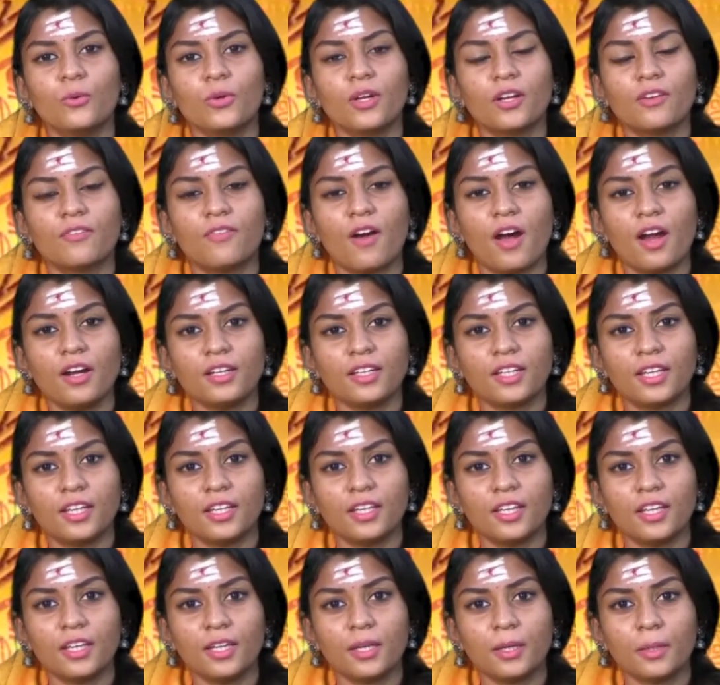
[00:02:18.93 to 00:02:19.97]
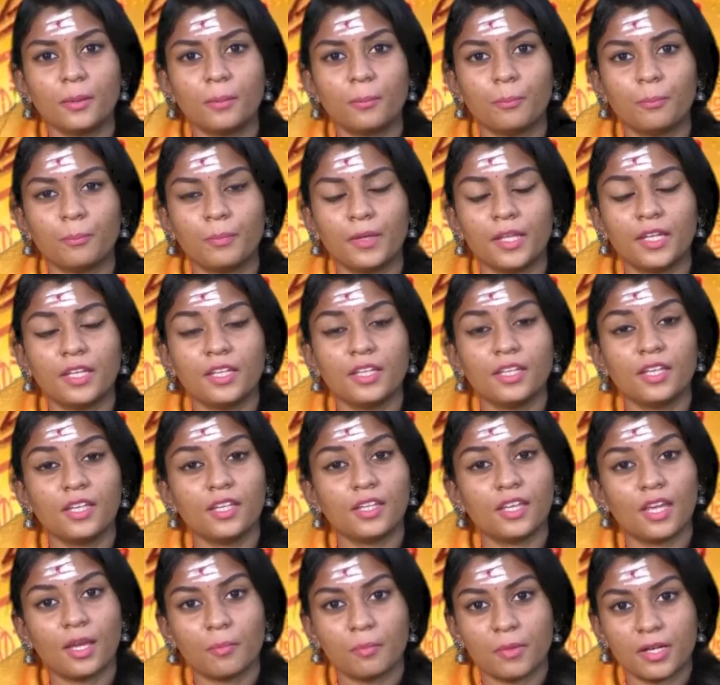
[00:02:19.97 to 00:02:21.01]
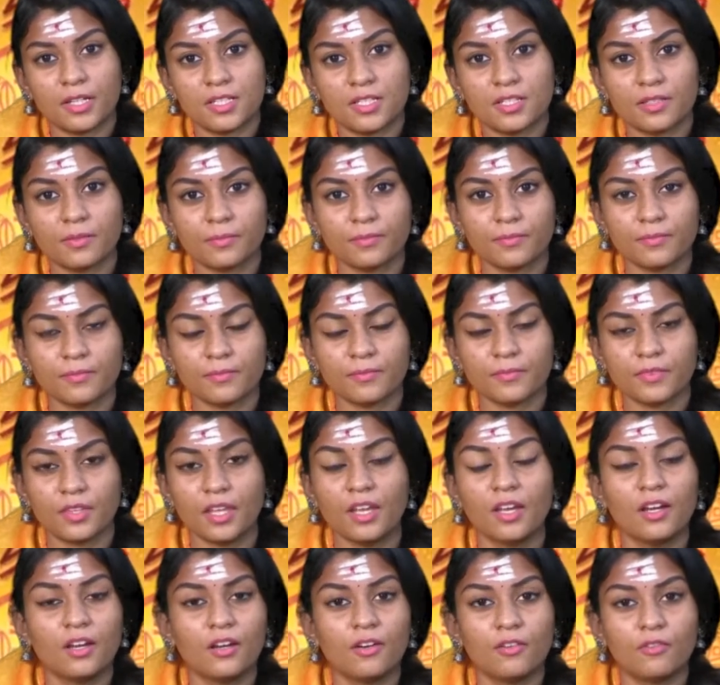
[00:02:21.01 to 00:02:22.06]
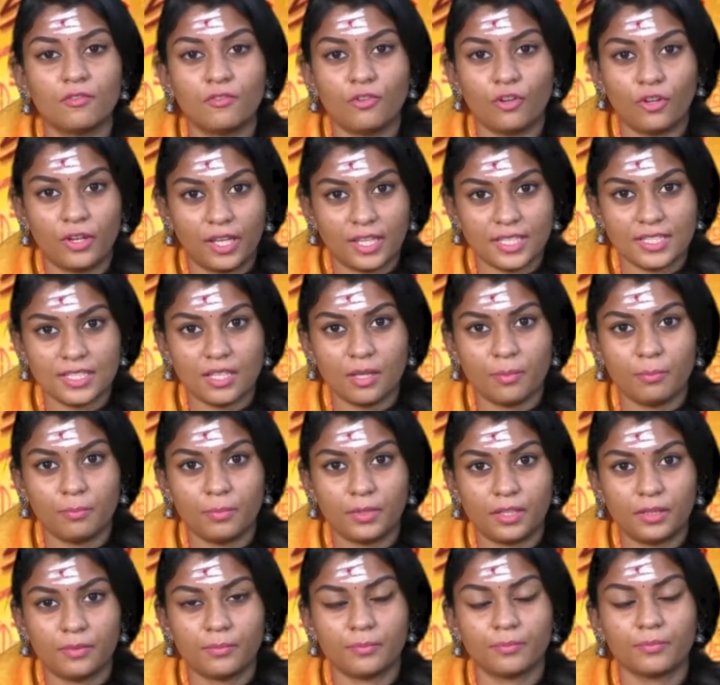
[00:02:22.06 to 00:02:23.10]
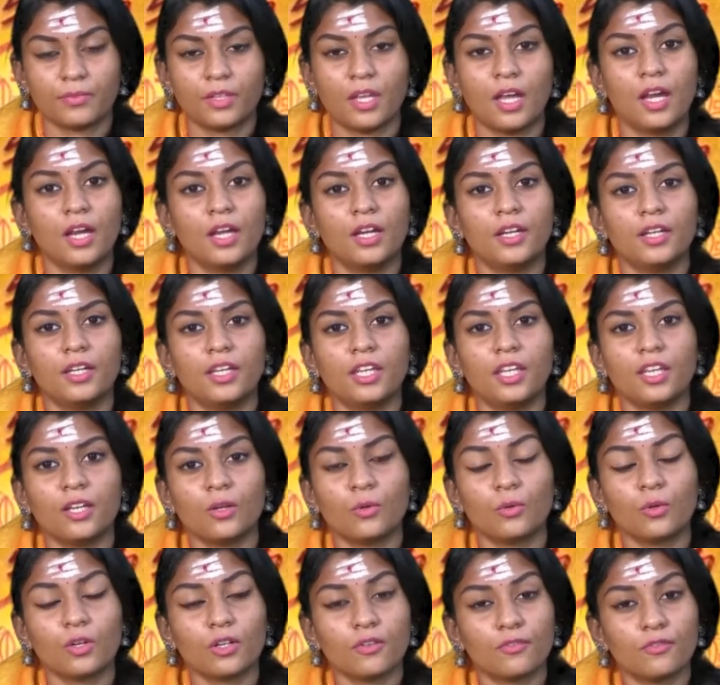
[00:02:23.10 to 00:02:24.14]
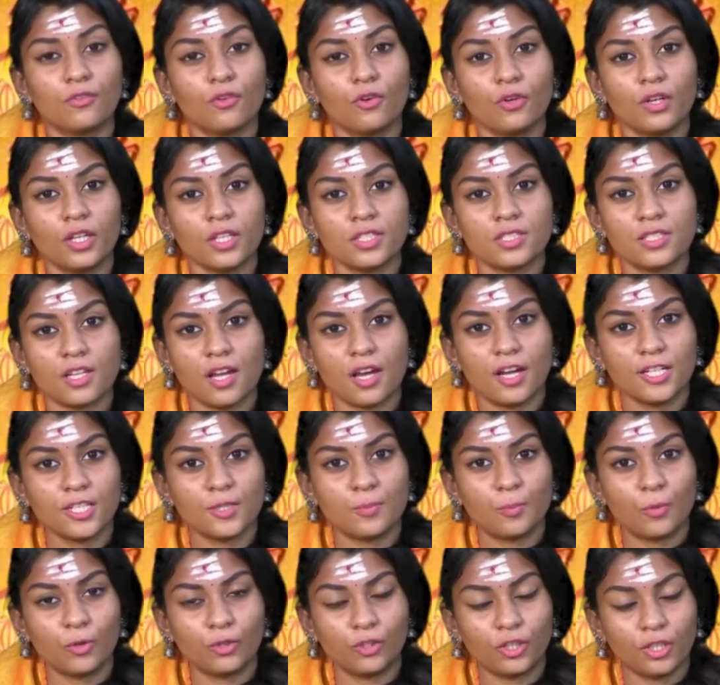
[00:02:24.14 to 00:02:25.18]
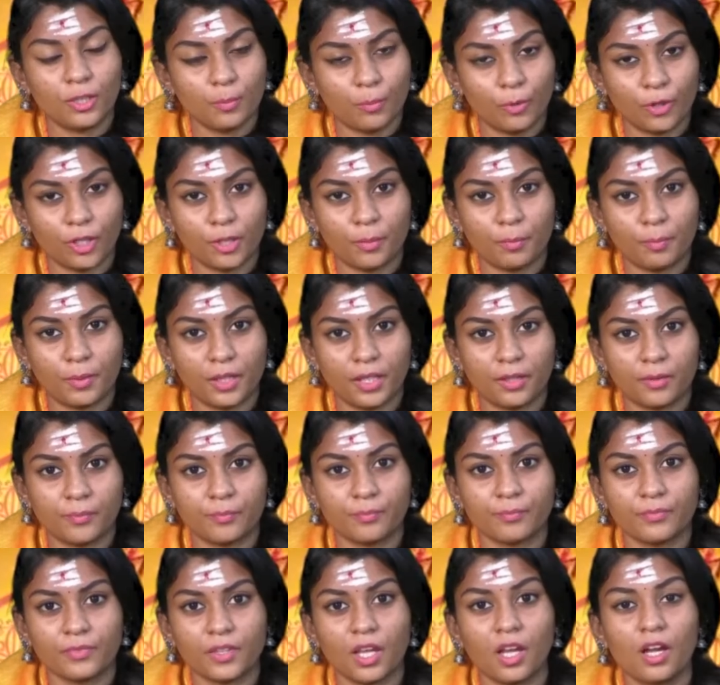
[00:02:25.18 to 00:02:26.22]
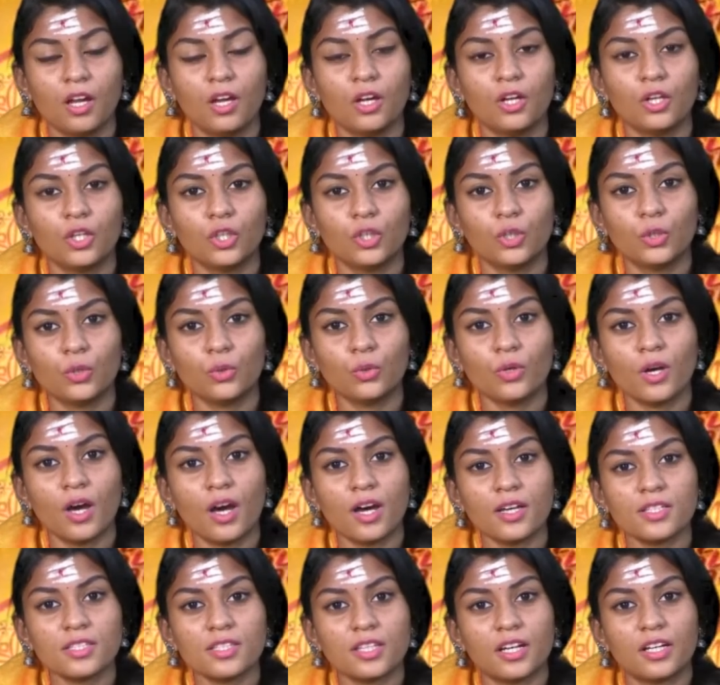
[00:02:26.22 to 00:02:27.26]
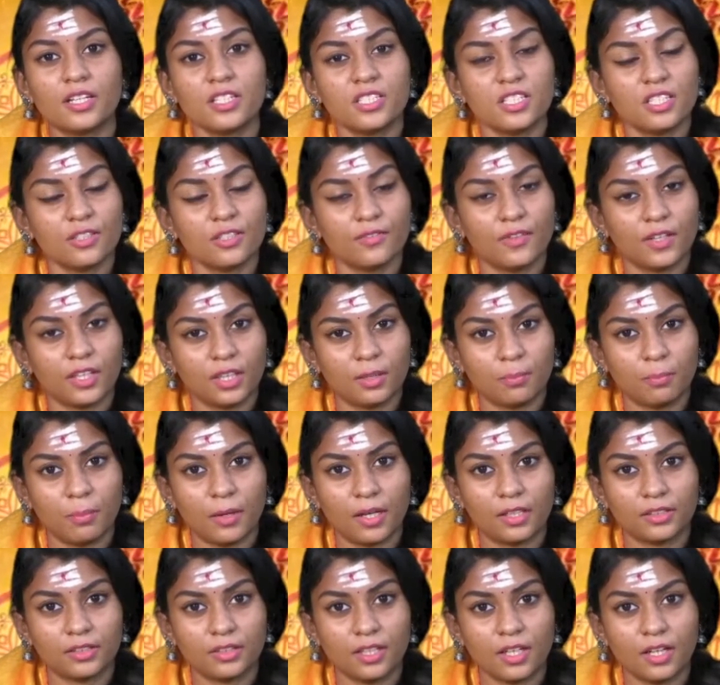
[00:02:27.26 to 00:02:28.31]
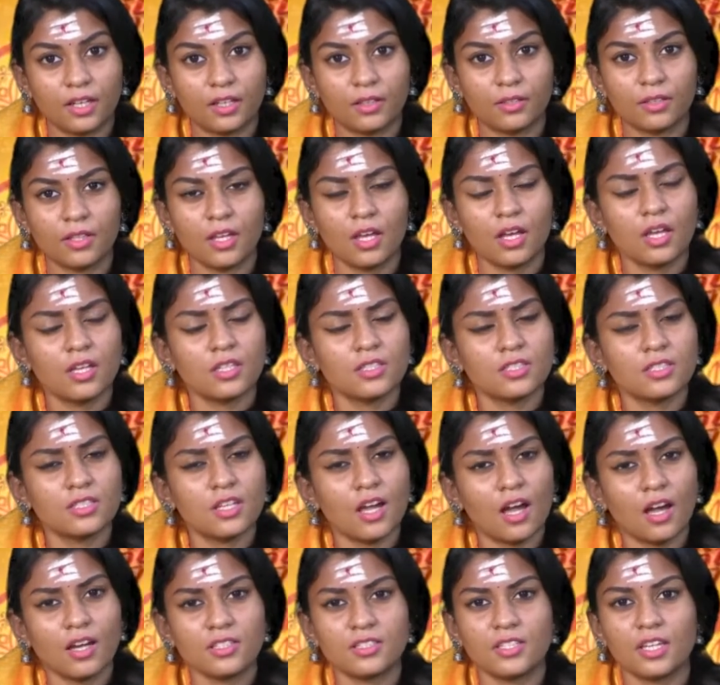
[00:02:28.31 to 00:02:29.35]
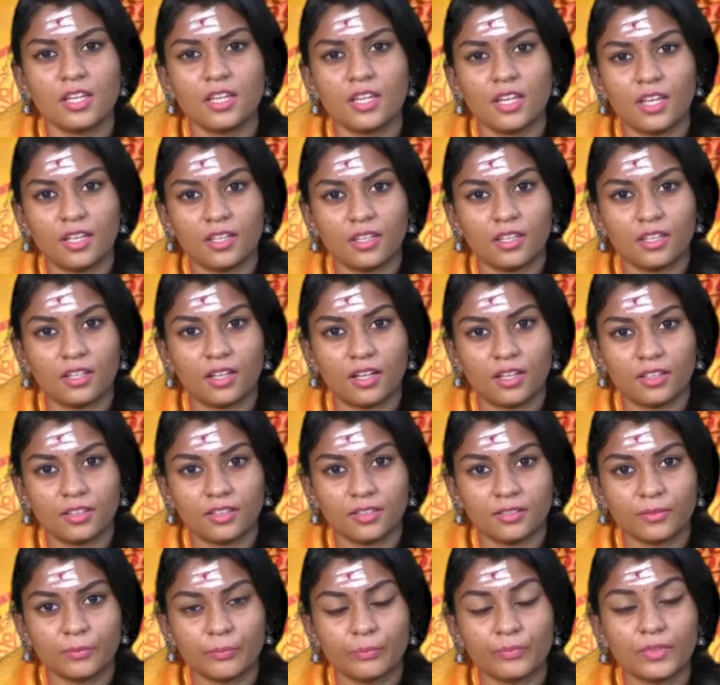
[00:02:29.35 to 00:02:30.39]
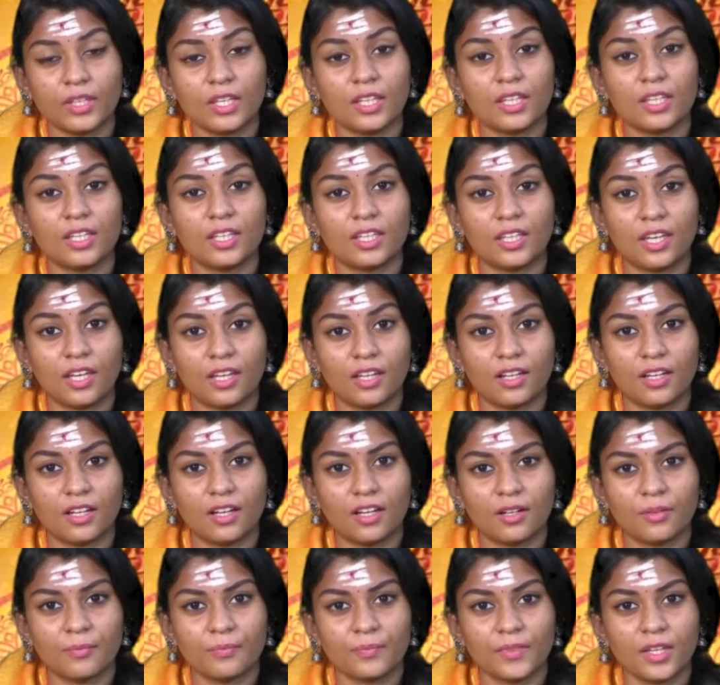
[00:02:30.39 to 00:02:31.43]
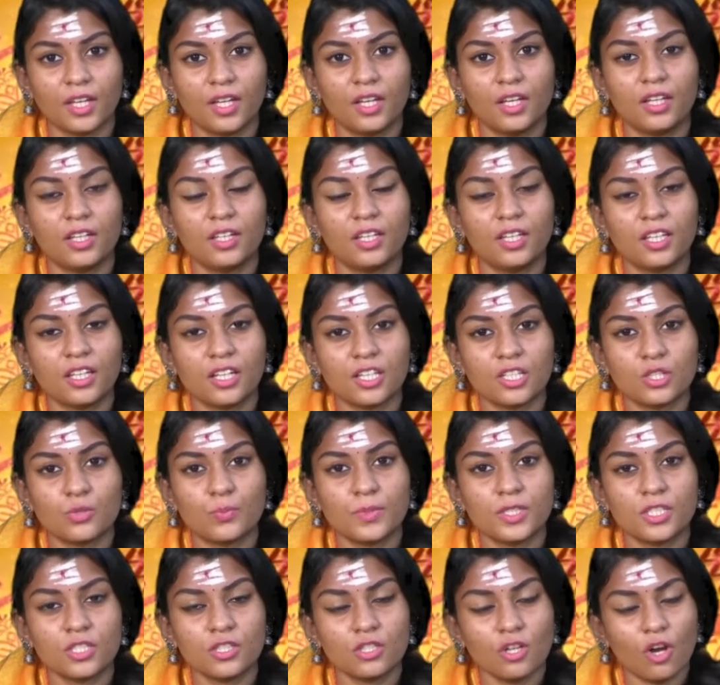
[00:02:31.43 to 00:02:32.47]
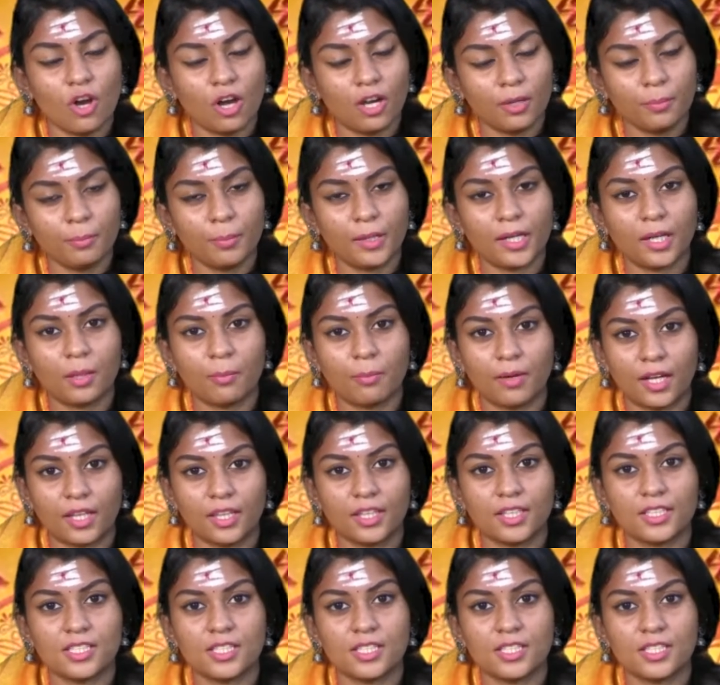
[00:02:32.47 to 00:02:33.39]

உங்கள் வாழ்க்கையே பெரிய ஏமாற்றம் ஃபார் எக்ஸாம்பிள் நீங்கள் உங்கள் ஃபோனை சார்ஜ் போட்டுட்டு போயிருப்பீங்க டூ ஹார்ஸ் கழிச்சு வந்து பார்த்தா சார்ஜே ஏறி இருக்காது ஏன்னா நீங்கள் ஸ்விட்ச் ஆன் பண்ண